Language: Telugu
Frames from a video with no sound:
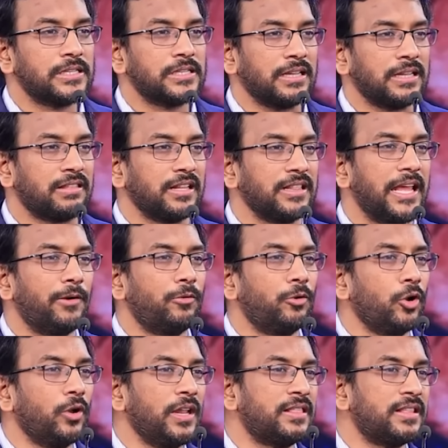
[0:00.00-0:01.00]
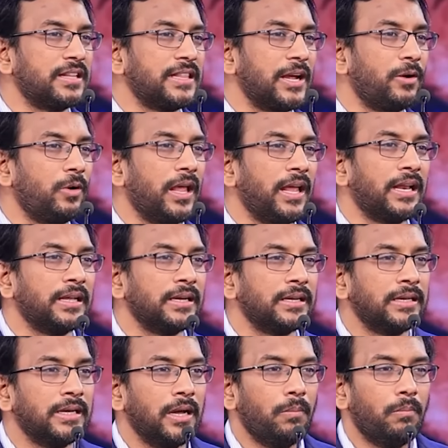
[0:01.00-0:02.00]
సత్య దేవుడు నిత్య దేవుడైన
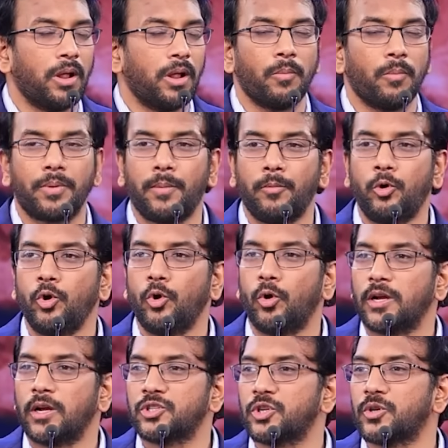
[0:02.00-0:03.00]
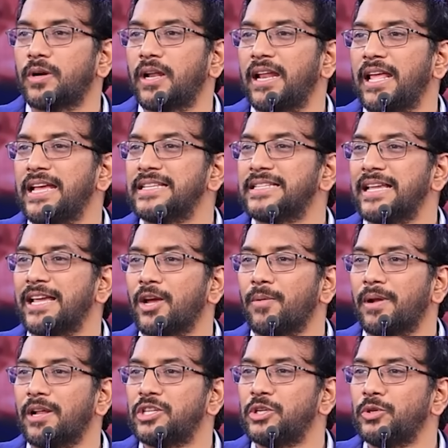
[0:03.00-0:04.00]
మన ప్రభును రక్షకుడైన ఏసైకి
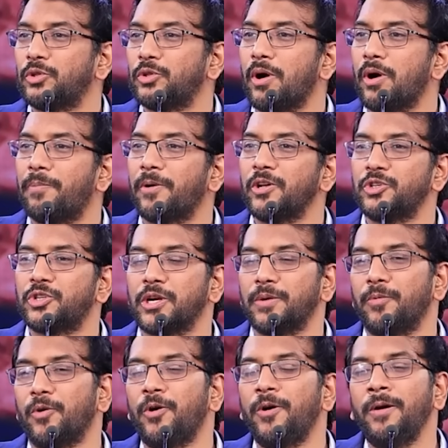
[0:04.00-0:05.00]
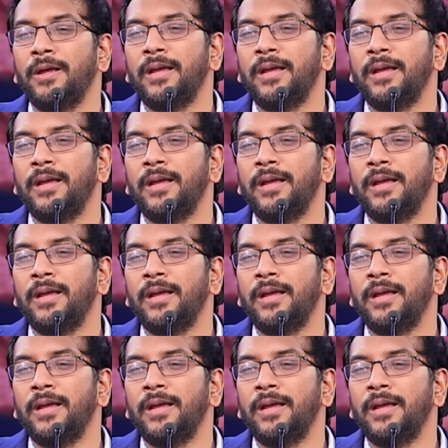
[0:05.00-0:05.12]
మన జీవితం అప్పగించామో